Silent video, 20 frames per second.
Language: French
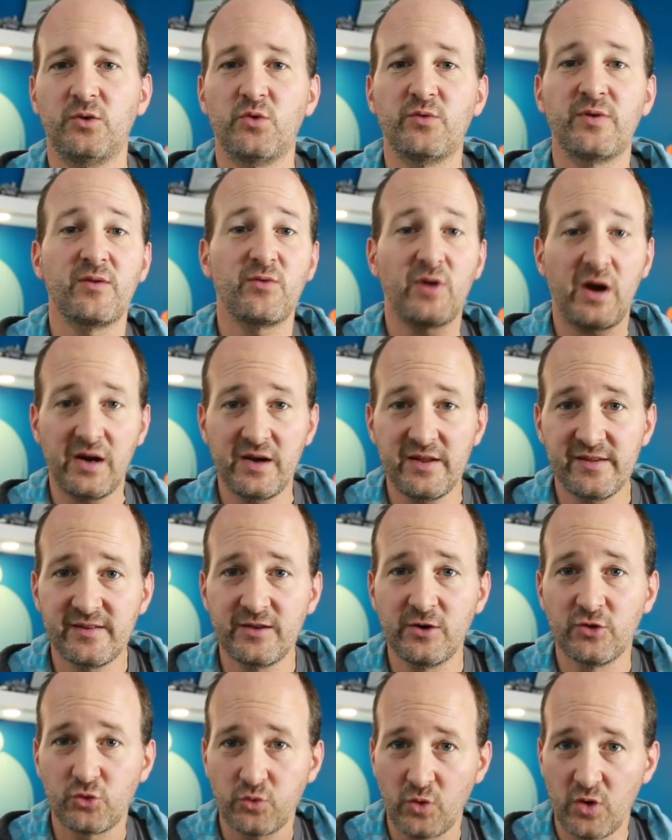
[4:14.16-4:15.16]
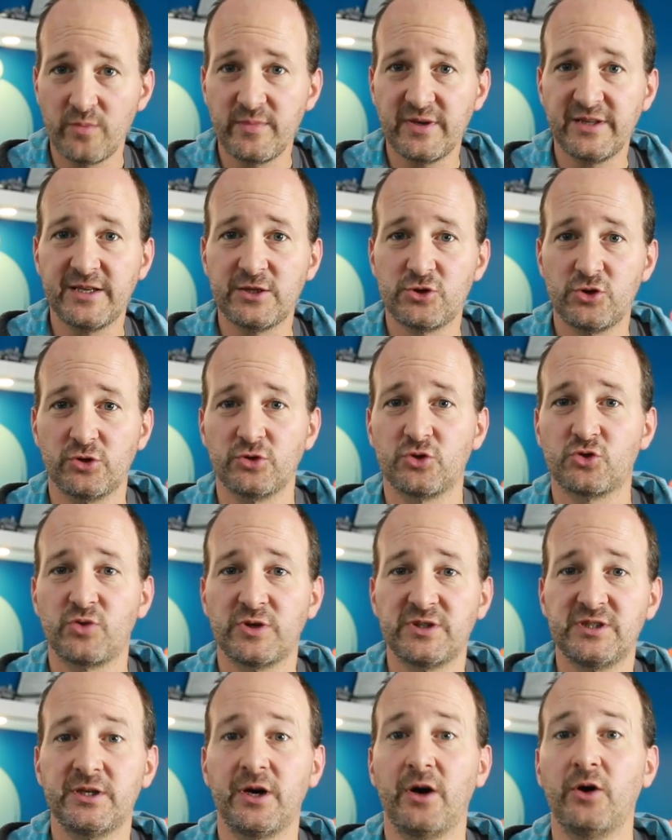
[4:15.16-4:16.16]
on va avoir laissé le soin au manager de
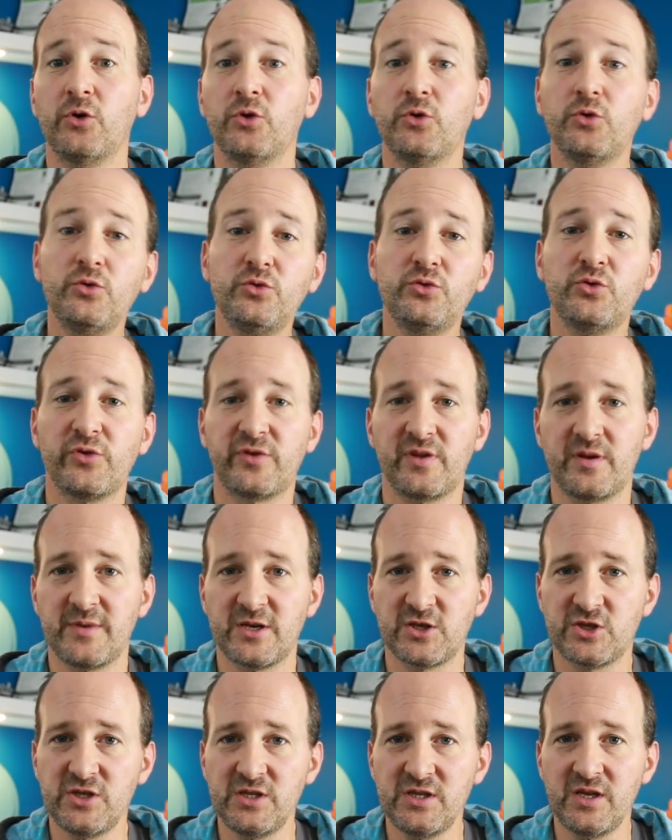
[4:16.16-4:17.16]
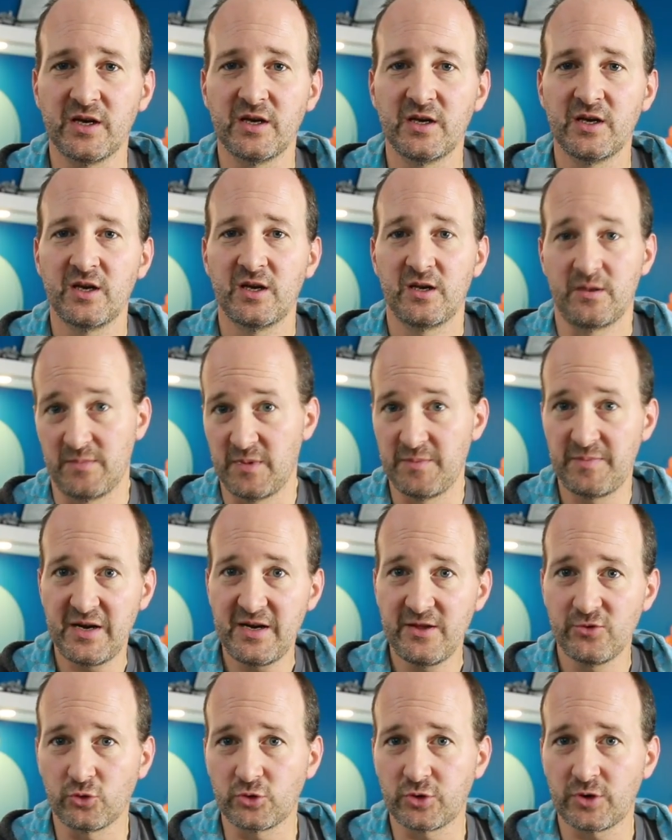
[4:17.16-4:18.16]
choisir une de ces machines, mais pas
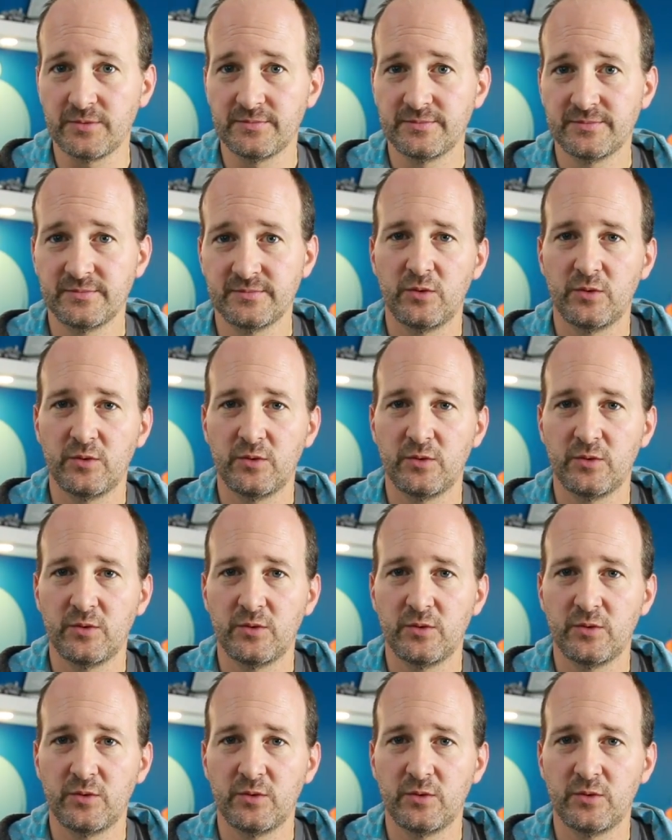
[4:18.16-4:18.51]
les autres.